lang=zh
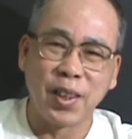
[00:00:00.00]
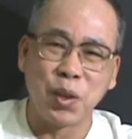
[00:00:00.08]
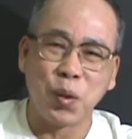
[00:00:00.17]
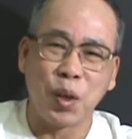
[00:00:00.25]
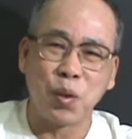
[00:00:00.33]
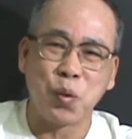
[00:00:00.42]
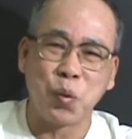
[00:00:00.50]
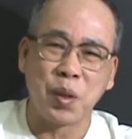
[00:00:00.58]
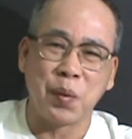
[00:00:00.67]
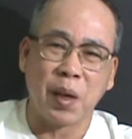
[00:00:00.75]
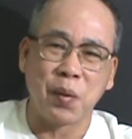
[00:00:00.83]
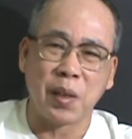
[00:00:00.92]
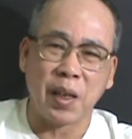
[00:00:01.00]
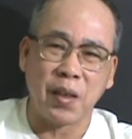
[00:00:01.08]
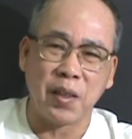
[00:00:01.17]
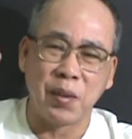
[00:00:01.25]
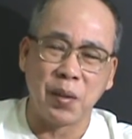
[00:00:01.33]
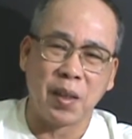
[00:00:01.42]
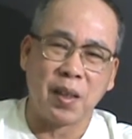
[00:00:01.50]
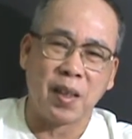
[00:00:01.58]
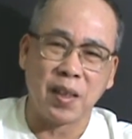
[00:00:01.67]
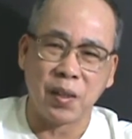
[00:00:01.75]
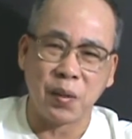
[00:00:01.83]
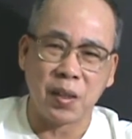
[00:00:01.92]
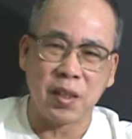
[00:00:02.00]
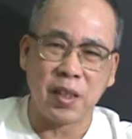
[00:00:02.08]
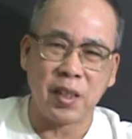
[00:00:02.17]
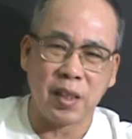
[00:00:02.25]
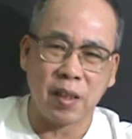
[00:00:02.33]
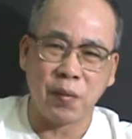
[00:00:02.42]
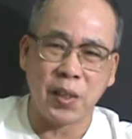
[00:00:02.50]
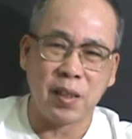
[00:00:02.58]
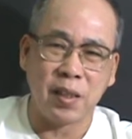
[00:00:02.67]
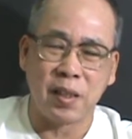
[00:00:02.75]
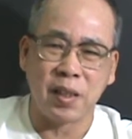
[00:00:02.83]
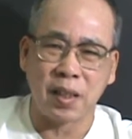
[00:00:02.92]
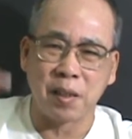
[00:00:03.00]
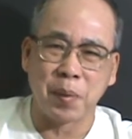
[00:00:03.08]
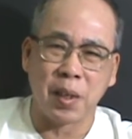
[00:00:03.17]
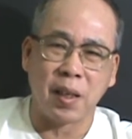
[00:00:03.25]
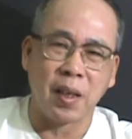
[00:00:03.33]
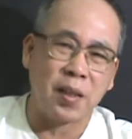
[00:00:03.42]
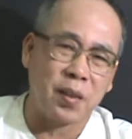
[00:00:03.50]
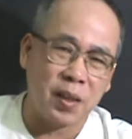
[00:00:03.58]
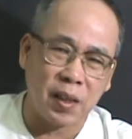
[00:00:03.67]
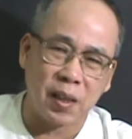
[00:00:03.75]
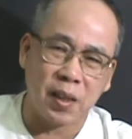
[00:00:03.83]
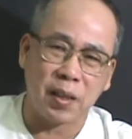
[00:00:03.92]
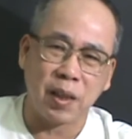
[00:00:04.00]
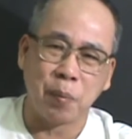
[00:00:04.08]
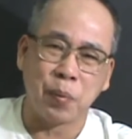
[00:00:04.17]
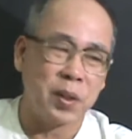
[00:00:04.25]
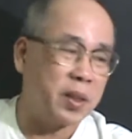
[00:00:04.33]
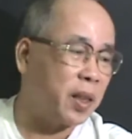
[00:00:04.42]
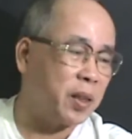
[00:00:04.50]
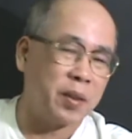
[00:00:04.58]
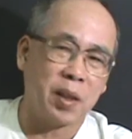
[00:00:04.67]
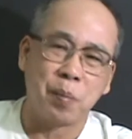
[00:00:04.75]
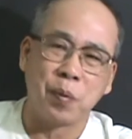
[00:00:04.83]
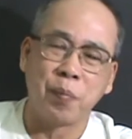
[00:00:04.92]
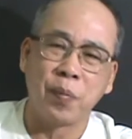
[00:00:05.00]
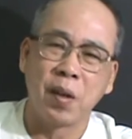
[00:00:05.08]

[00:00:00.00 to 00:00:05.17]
呃，除了书以外，我还有音乐哈，很多 CD 啊、VCD 啊什么哈，还有那个 tape，以前还有 tape。